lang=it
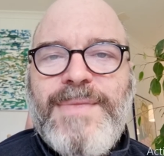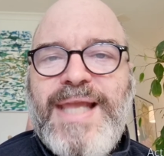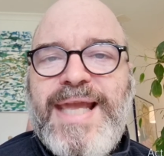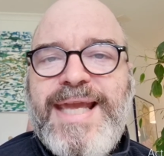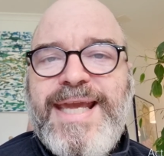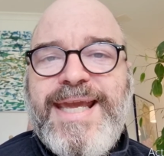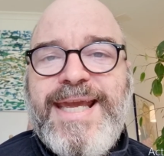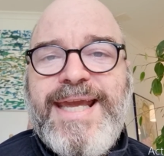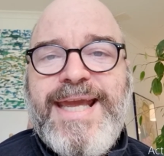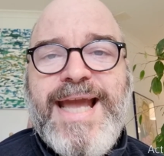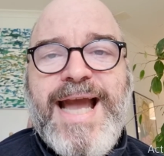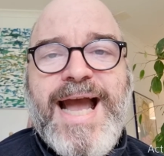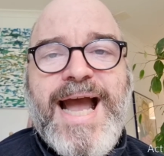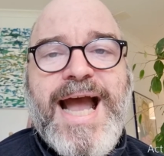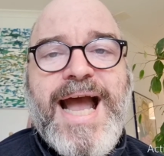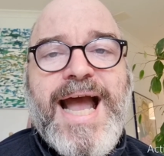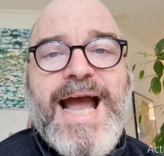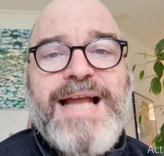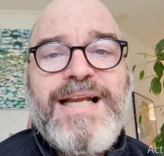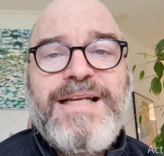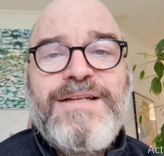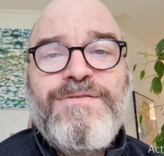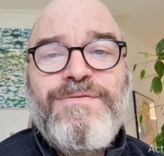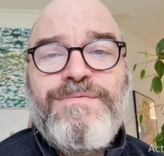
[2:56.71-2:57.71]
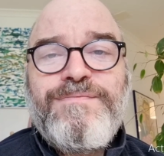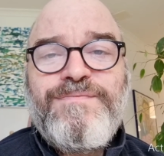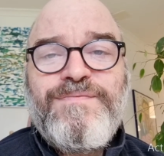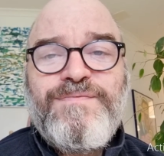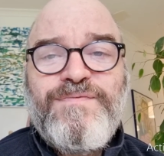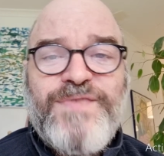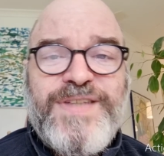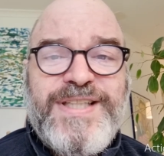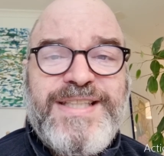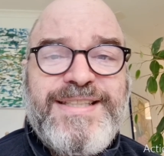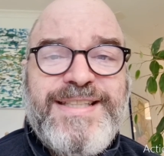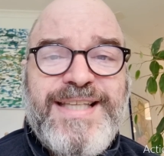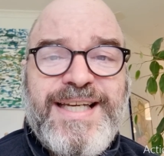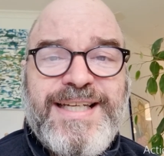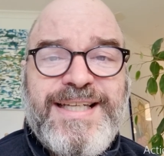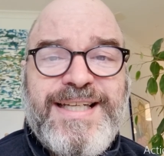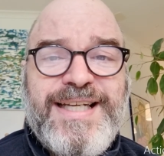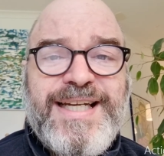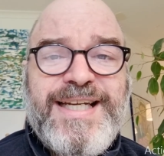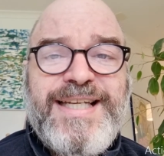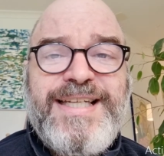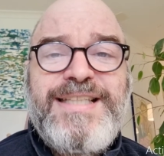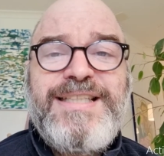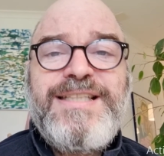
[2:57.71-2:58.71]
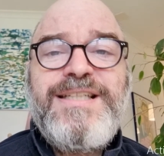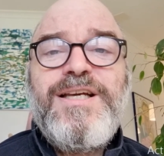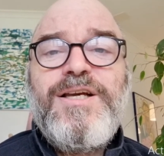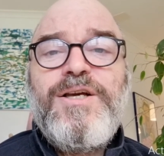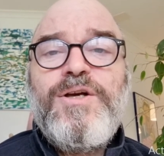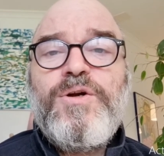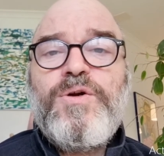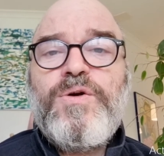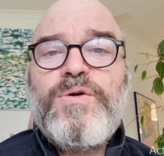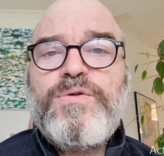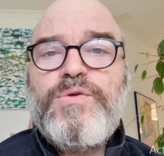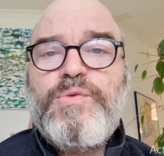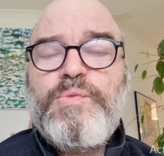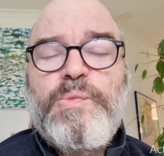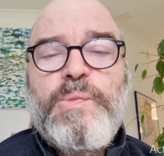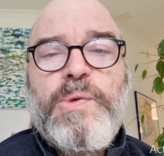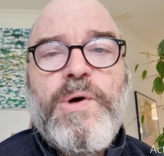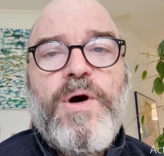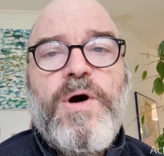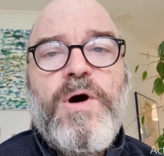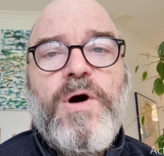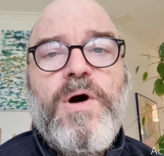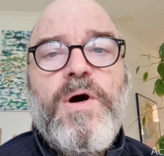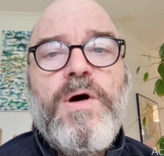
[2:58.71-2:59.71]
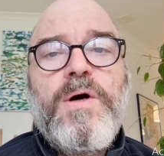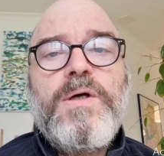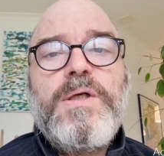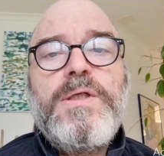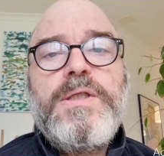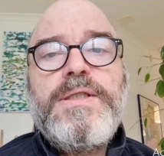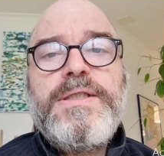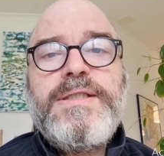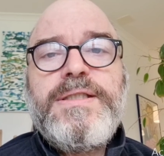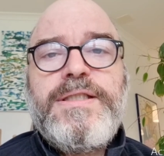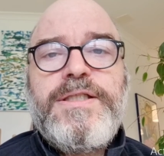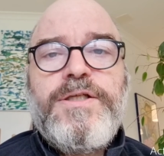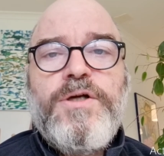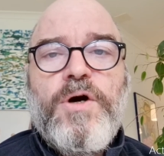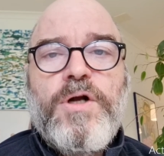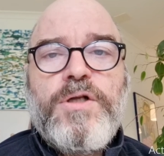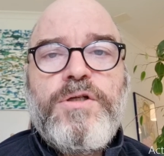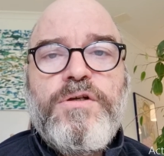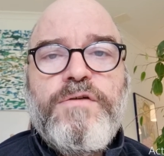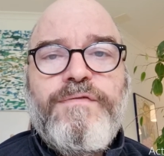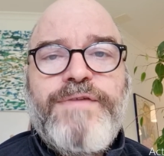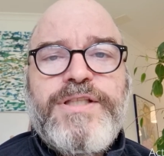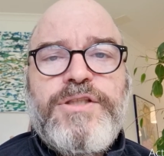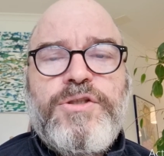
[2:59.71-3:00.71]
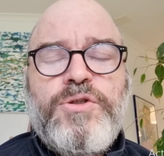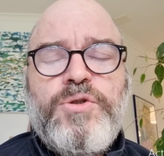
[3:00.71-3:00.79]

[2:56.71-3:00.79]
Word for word: e al Wintergreen con un po' di olio